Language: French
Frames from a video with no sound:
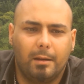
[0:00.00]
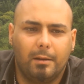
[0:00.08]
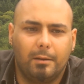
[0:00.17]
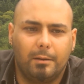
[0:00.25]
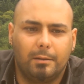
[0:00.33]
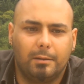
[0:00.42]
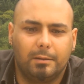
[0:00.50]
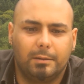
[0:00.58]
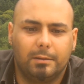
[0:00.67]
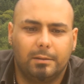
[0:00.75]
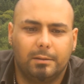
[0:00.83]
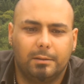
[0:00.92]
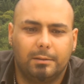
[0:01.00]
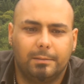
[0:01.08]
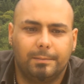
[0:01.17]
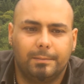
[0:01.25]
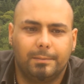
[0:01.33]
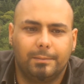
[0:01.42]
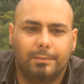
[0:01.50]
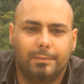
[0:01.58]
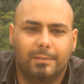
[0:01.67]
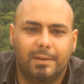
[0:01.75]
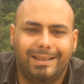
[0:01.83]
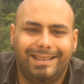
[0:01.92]
Euh,
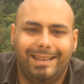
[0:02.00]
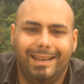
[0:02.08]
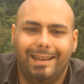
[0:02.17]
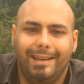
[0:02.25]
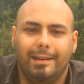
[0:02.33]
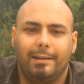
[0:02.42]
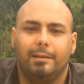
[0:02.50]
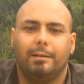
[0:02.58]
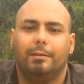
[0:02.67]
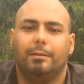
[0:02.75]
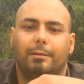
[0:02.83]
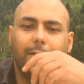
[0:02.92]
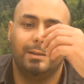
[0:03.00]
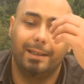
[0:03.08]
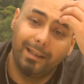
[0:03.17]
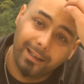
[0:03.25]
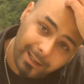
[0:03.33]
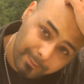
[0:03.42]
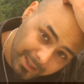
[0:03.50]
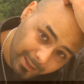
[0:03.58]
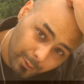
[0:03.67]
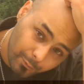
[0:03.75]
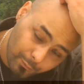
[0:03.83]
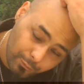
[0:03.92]
c'est un ami
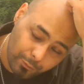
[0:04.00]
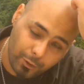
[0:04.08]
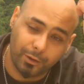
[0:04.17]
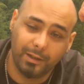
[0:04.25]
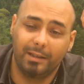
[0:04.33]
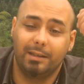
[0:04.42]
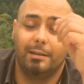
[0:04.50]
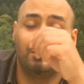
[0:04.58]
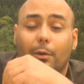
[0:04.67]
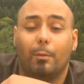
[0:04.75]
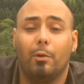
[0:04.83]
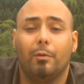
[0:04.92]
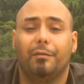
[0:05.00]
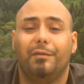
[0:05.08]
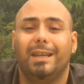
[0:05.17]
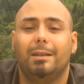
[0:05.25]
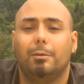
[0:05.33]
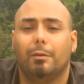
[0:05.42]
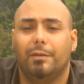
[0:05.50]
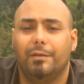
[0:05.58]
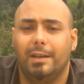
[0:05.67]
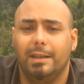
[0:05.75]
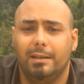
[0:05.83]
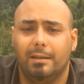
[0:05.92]
que vous connaissez sûrement, Vic
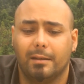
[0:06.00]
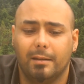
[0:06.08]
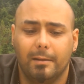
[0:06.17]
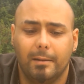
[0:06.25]
Survivaliste.